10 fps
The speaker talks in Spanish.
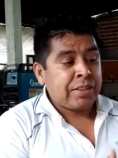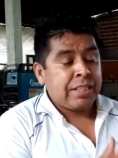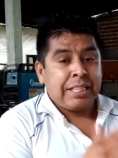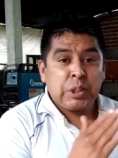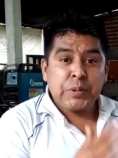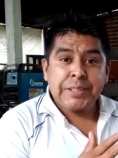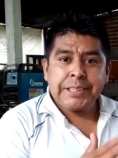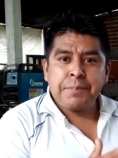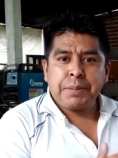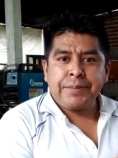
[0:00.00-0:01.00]

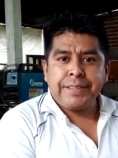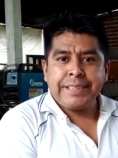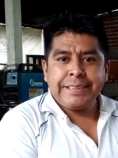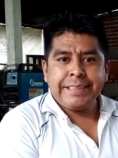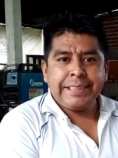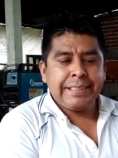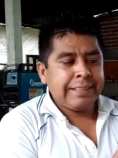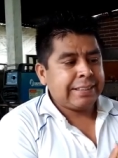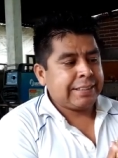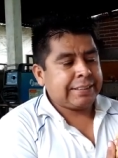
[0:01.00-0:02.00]
Entonces de preferencia
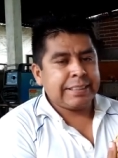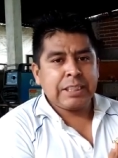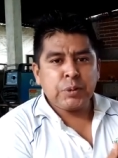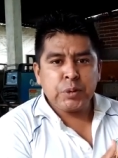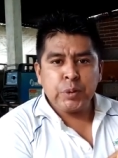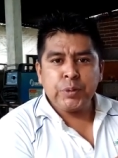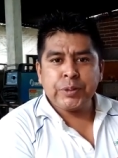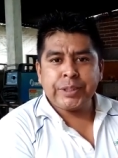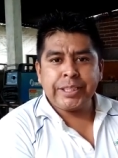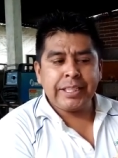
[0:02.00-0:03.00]
que sea de uso
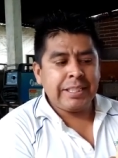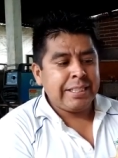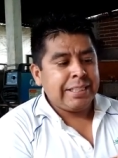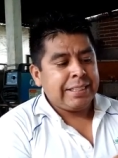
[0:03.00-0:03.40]
industrial